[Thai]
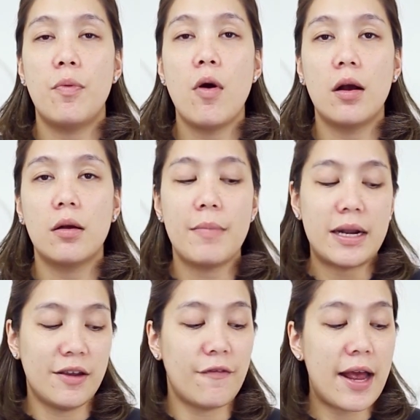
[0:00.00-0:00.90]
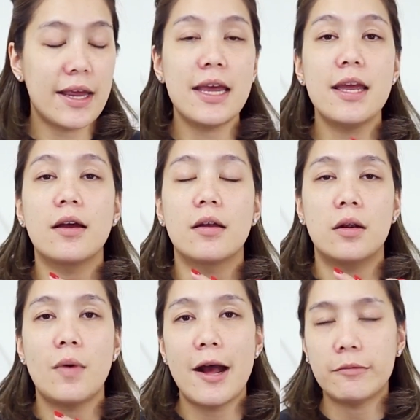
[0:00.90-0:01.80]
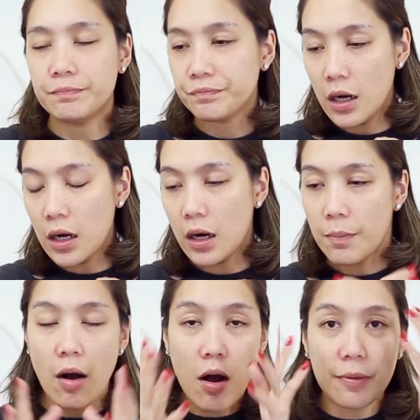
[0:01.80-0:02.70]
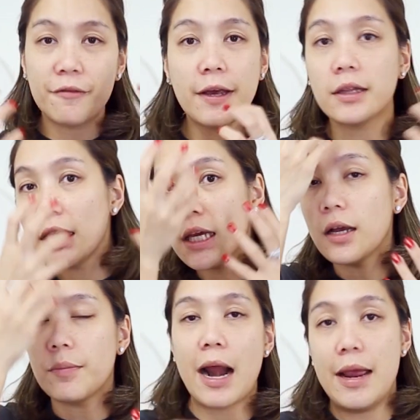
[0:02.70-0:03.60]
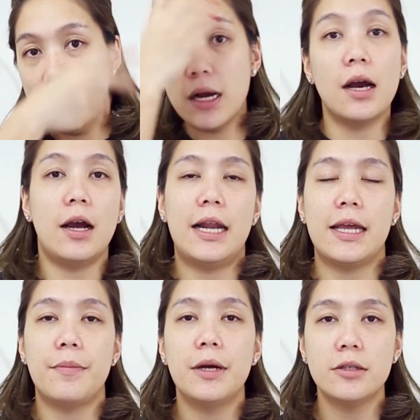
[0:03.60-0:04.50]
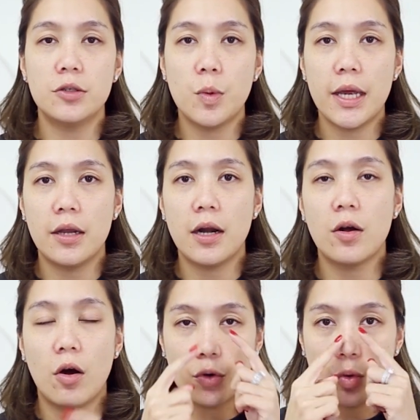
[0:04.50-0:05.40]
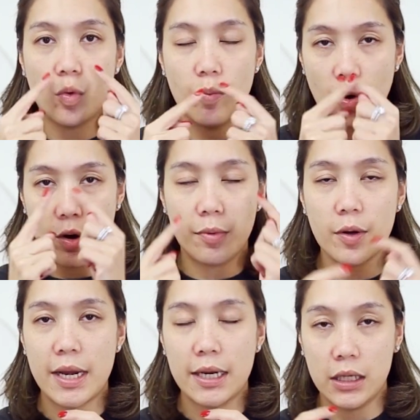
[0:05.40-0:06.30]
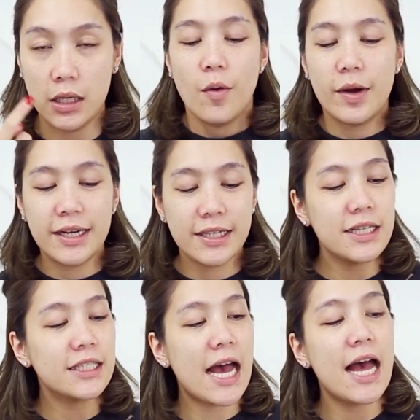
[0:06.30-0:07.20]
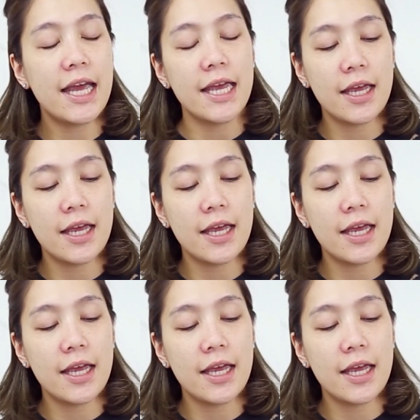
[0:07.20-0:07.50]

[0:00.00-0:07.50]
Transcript: พวกแ m ติฟายอิ่งหรือว่าพอ perfecting primer อะไรเงี้ยเพื่อช่วยเรื่องของรูขุมขนบริเวณนี้ วันนี้จะใช้